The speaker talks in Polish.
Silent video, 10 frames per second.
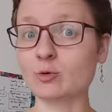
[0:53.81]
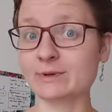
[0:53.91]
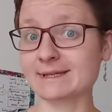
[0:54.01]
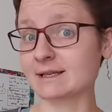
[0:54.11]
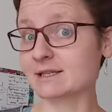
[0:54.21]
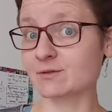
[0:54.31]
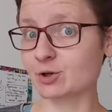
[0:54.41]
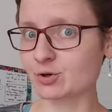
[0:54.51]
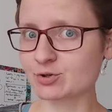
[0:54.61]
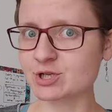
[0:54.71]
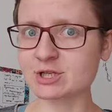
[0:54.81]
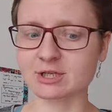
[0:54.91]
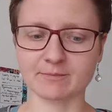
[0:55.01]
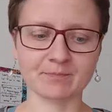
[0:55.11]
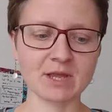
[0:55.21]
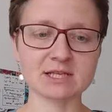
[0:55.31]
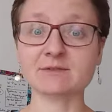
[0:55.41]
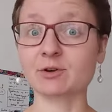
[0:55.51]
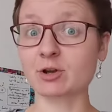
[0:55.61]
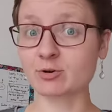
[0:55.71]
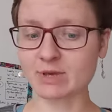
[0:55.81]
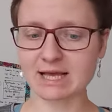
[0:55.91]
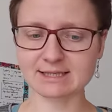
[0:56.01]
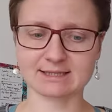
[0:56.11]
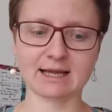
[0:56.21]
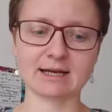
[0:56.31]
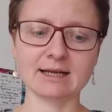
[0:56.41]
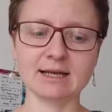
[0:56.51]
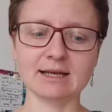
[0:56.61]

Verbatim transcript: opisanie swojej rodziny, swojego miasta.